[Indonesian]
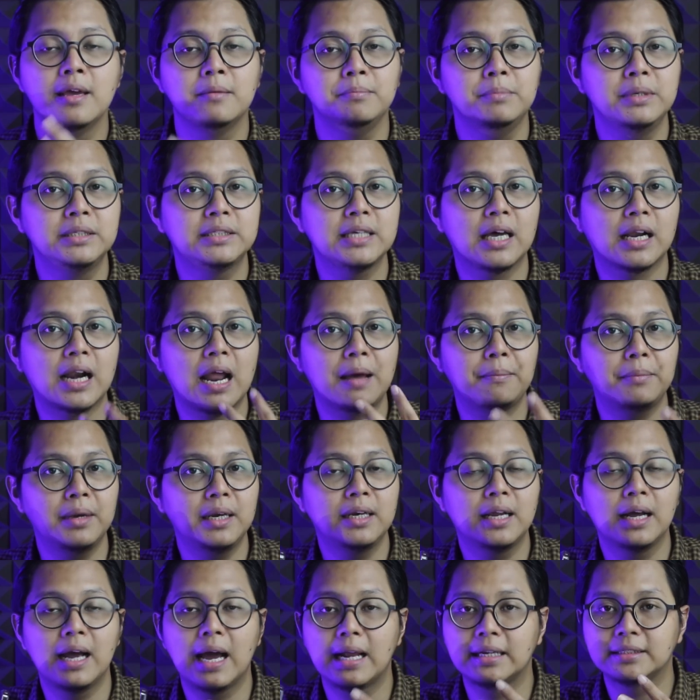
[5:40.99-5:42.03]
bisa rame
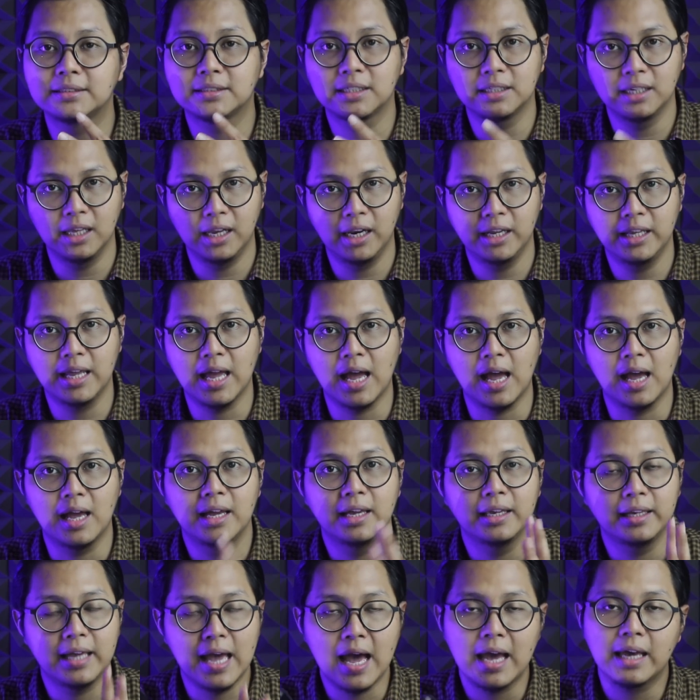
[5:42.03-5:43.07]
dengan sendirinya.
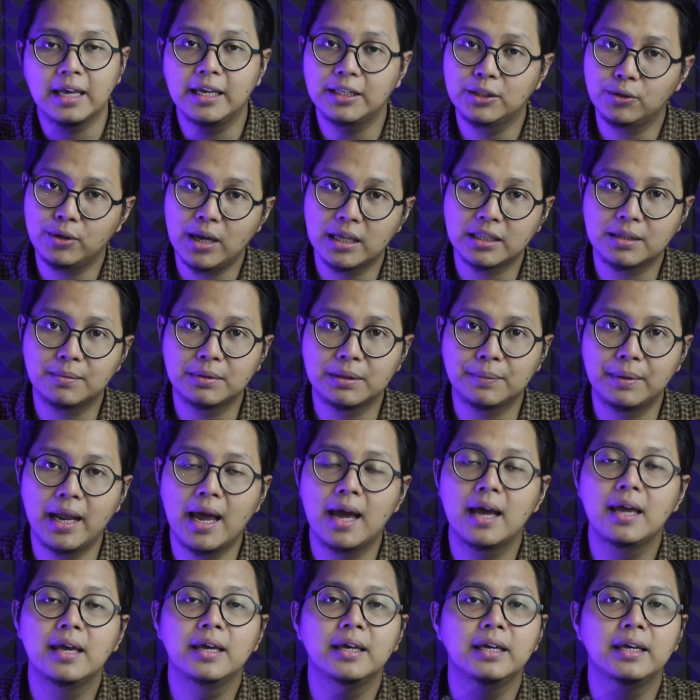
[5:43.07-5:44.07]
Ya gitu ya teman-teman ya.